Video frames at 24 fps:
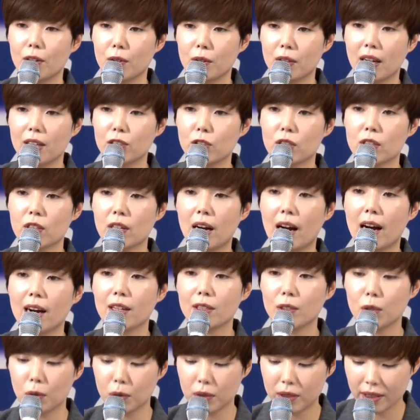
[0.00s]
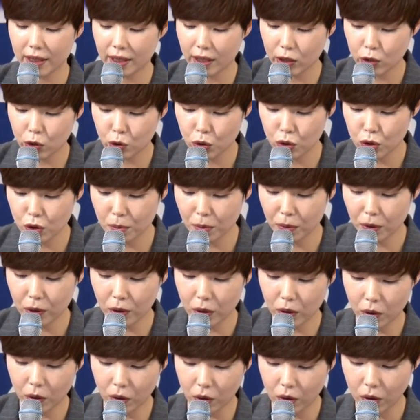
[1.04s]
여기는 아주 강도들의
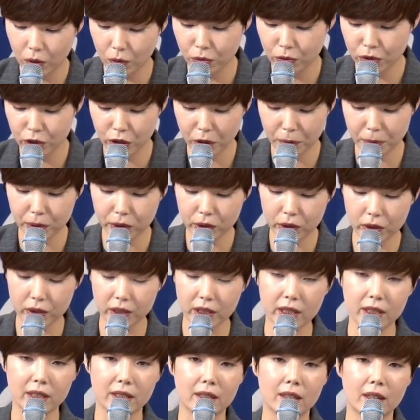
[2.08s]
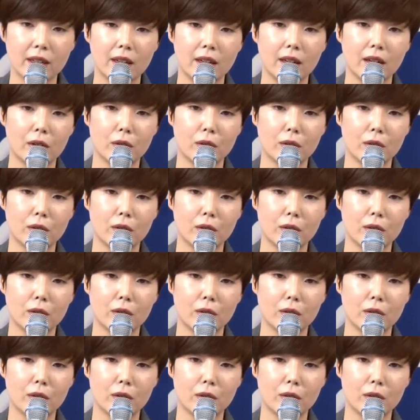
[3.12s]
출몰로 위협적인